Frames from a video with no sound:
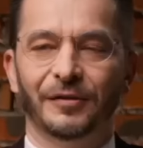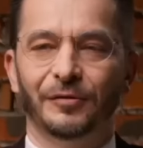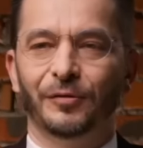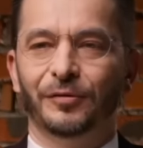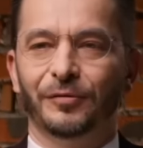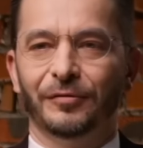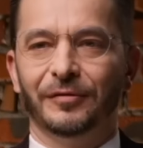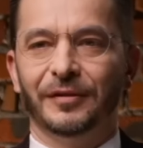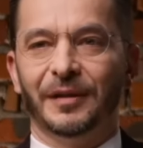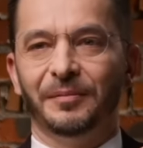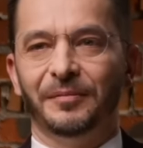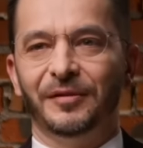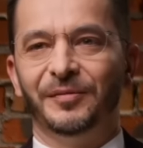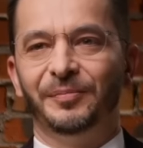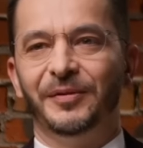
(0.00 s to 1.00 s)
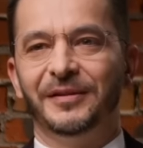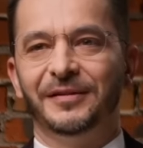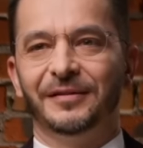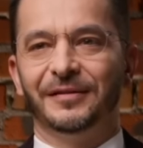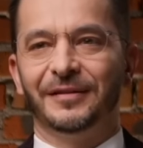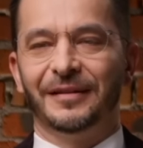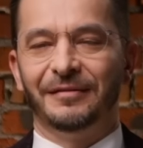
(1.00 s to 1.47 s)
идет, он там
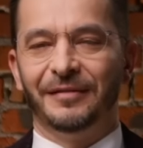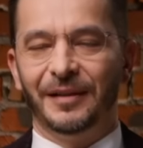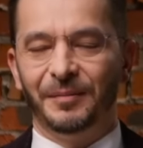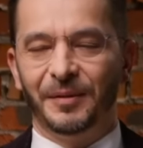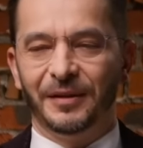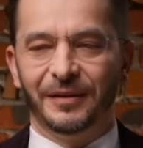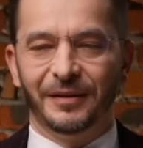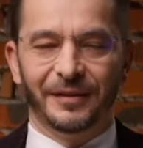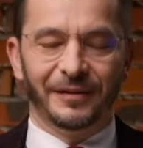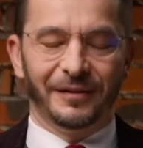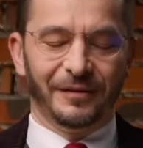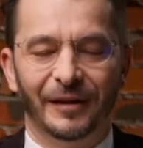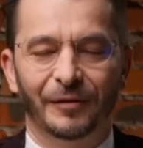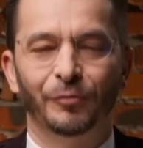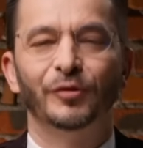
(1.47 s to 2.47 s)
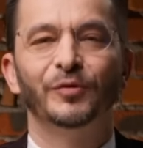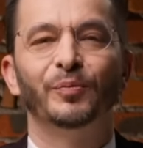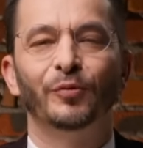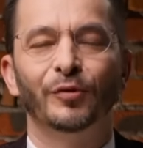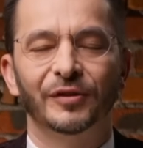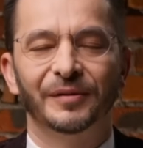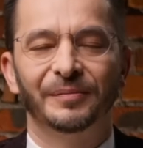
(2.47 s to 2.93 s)
исписан словами. Такой
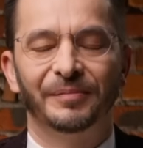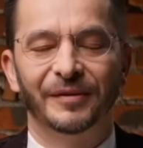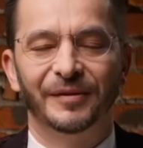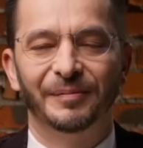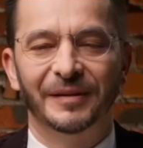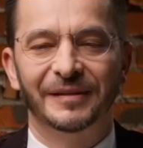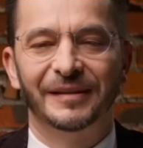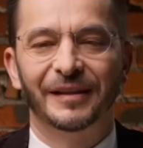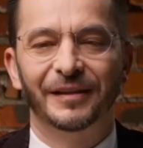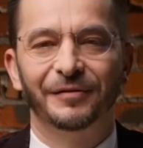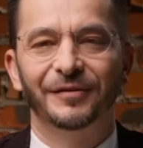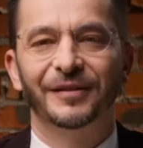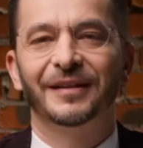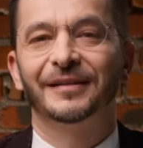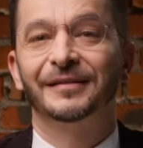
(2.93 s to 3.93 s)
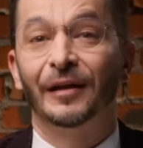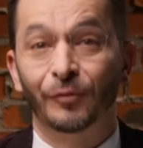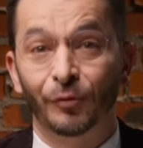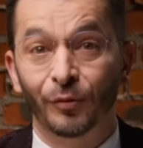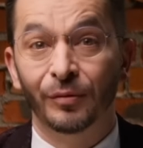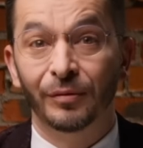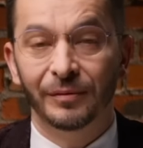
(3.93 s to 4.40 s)
способ продемонстрировать
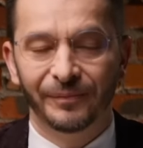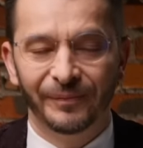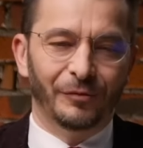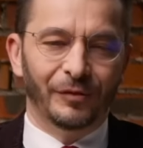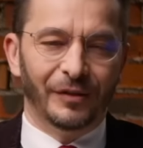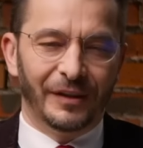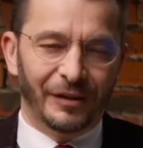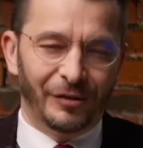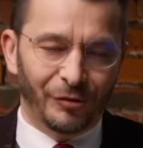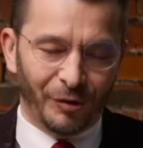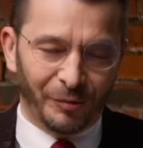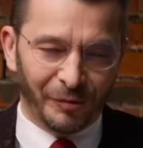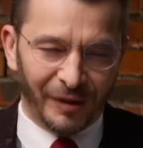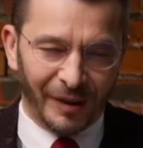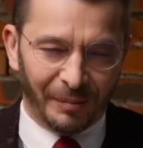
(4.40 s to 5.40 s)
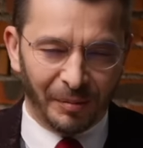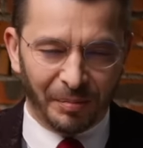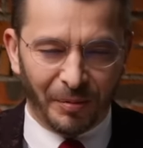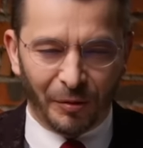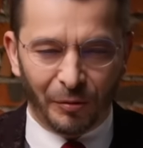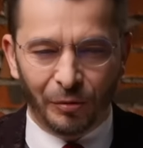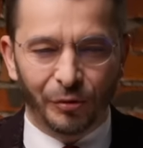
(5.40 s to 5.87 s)
красоту. Ну, еще вот я бы
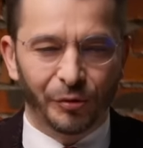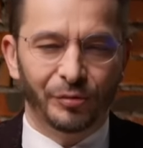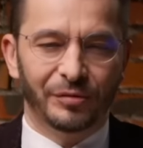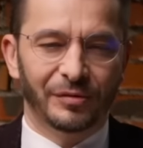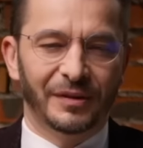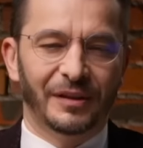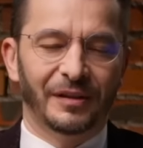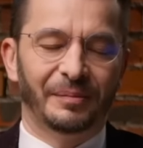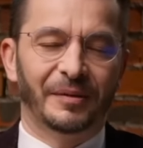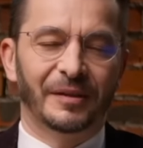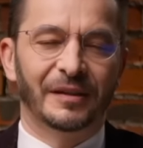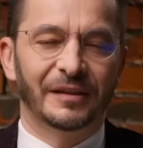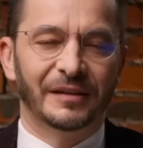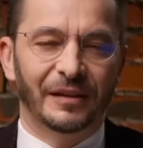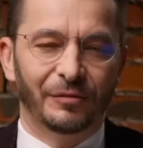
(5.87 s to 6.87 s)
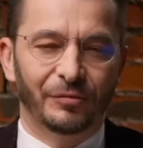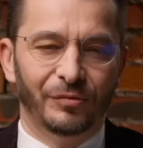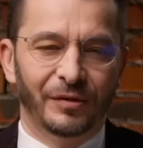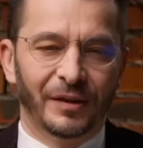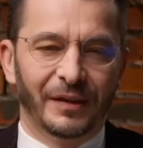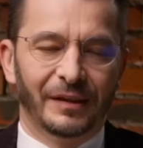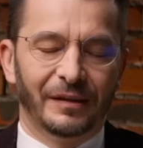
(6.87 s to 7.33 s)
про культуру сказал, про
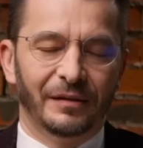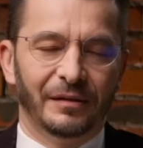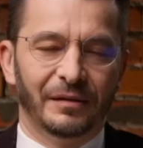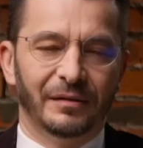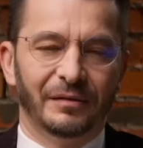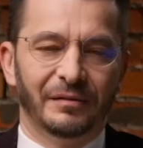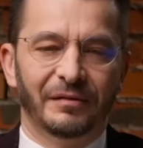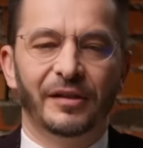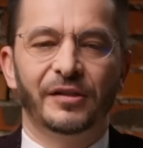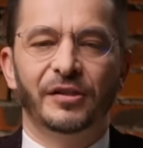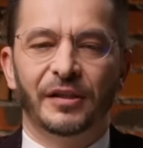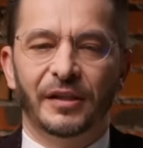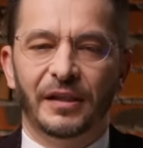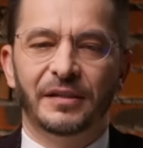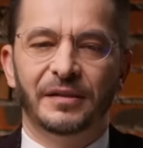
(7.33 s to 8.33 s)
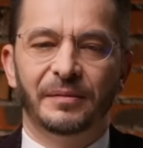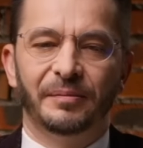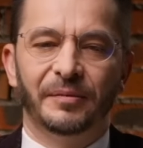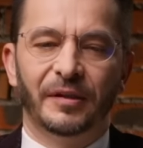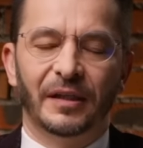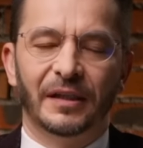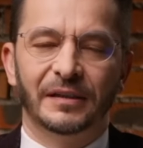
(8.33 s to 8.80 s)
красоту. Э, важно есть
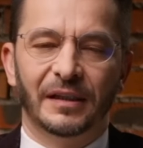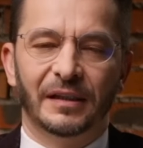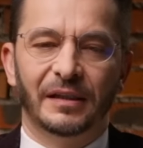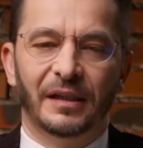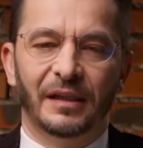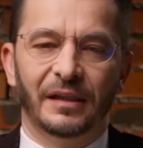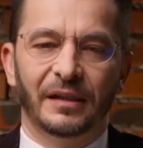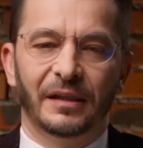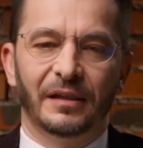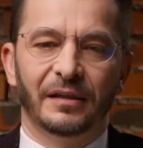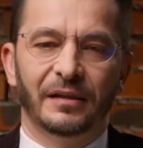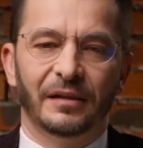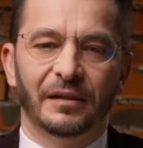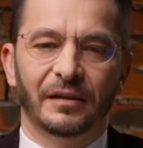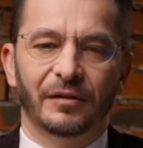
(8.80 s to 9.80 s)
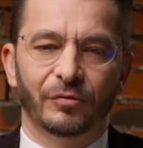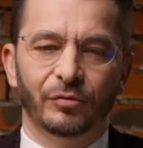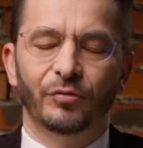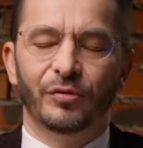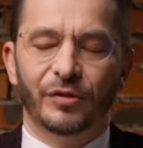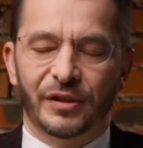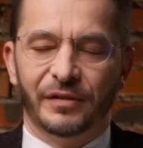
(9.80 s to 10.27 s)
красота э,
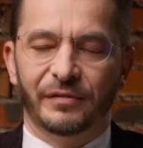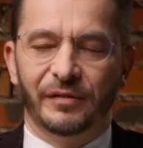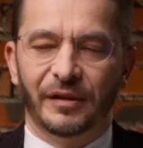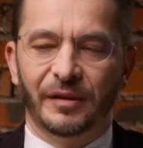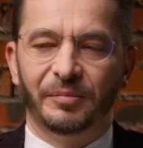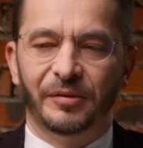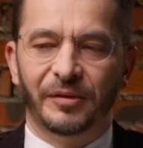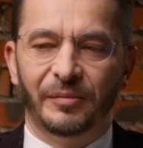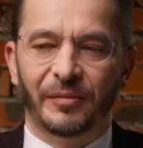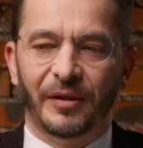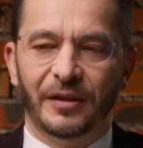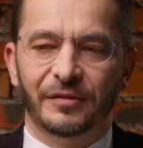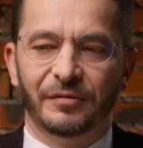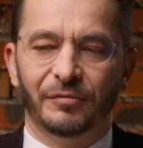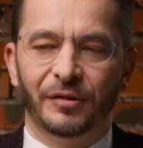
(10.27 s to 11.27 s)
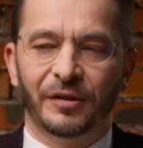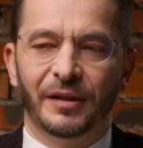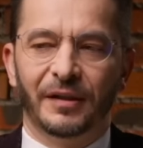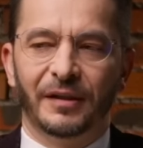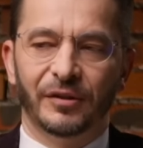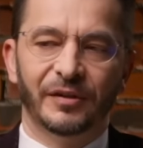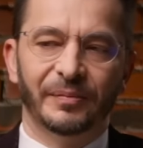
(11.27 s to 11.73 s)
художественная, понимаете? Вот
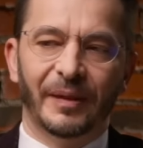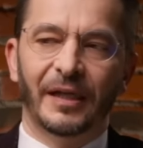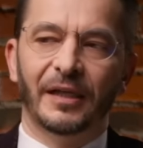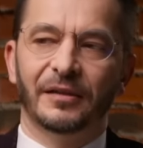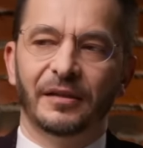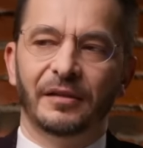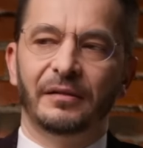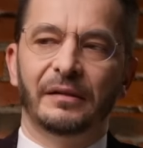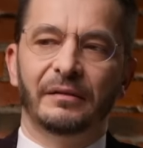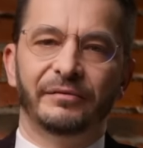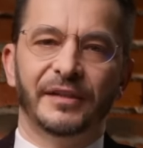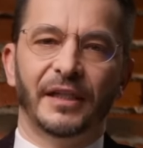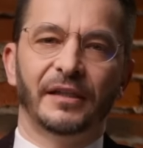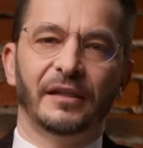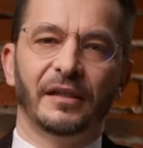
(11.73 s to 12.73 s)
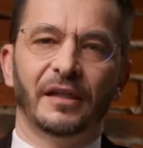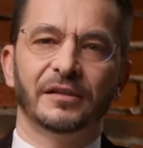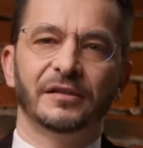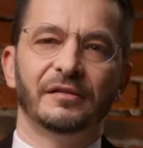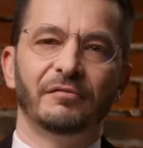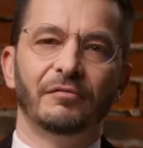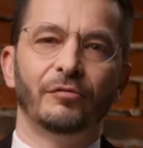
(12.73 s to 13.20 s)
несмотря на всякие
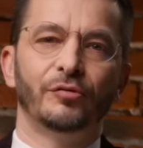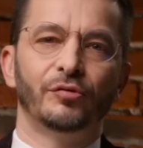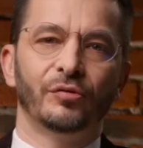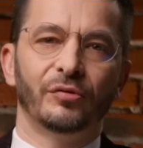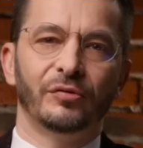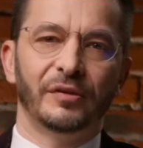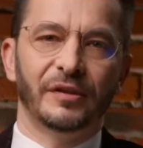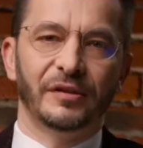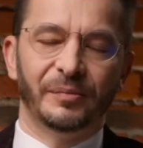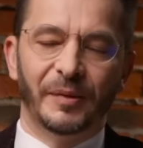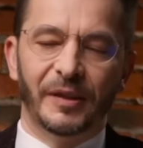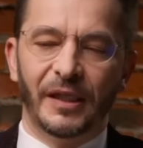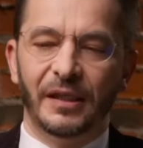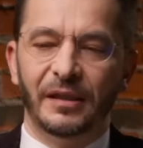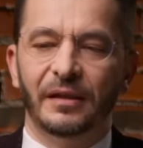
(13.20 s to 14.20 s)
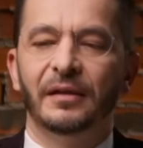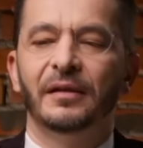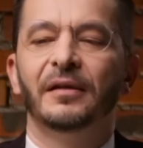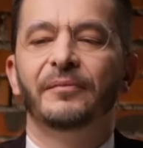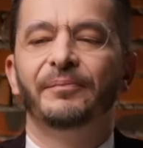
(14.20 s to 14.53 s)
разные эволюционные изменения,